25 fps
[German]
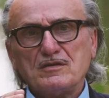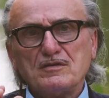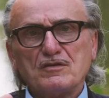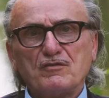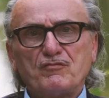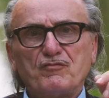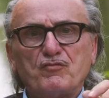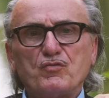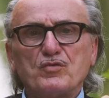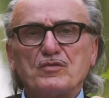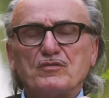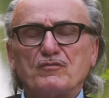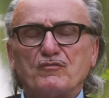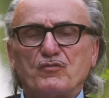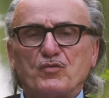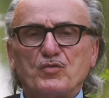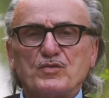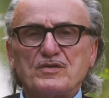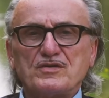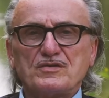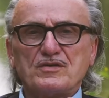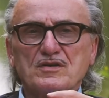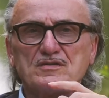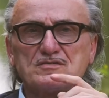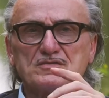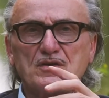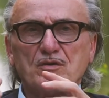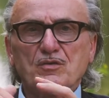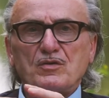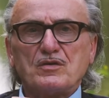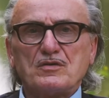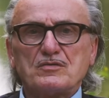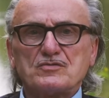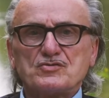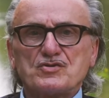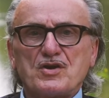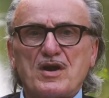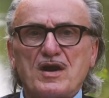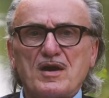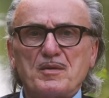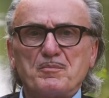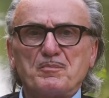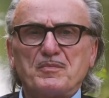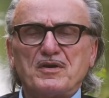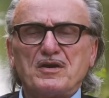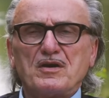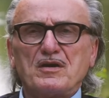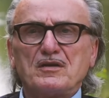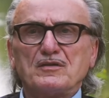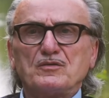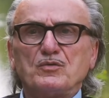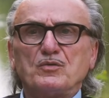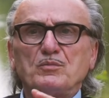gefunden, wo ich das auch schreiben kann.